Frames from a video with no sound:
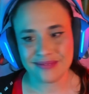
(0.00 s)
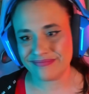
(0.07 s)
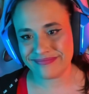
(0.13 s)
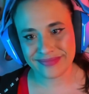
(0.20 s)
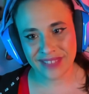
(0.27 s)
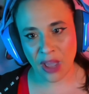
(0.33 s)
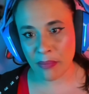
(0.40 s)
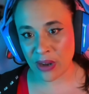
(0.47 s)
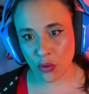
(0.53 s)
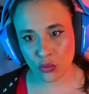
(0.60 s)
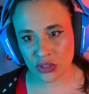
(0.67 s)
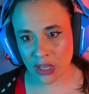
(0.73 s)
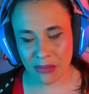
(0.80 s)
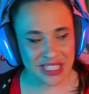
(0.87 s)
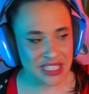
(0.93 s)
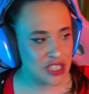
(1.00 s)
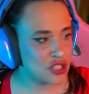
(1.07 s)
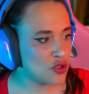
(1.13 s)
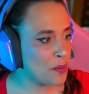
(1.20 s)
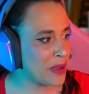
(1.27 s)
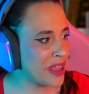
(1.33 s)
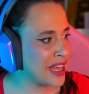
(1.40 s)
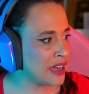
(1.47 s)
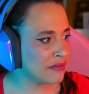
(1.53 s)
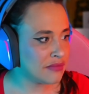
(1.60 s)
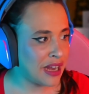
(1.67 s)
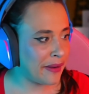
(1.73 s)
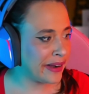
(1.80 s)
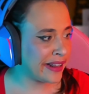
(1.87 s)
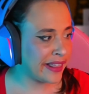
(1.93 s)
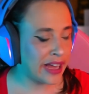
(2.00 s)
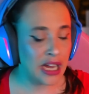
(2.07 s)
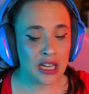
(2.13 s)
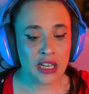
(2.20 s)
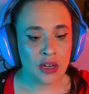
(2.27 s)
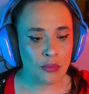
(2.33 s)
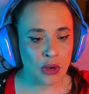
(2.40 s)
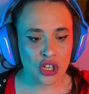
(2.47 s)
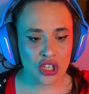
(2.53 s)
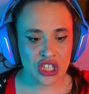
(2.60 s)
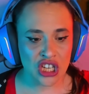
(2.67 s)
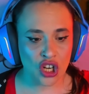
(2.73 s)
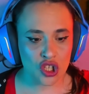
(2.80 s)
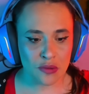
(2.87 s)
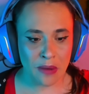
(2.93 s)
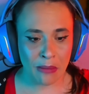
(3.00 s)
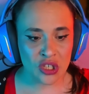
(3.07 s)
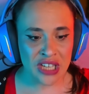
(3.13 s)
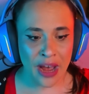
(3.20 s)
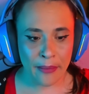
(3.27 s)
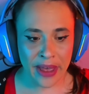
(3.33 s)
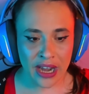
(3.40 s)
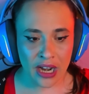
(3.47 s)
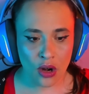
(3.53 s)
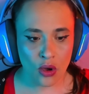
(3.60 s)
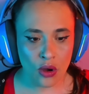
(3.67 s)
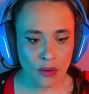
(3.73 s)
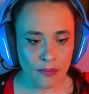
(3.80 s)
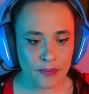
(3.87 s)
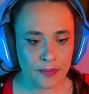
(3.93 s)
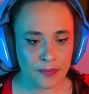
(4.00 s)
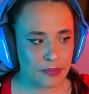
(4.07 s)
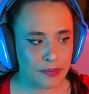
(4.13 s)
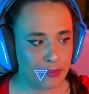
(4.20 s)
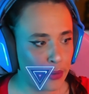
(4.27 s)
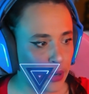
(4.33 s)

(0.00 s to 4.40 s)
qué pregunta más estúpida, la verdad. Bueno, chicos, vamos a verlo. Por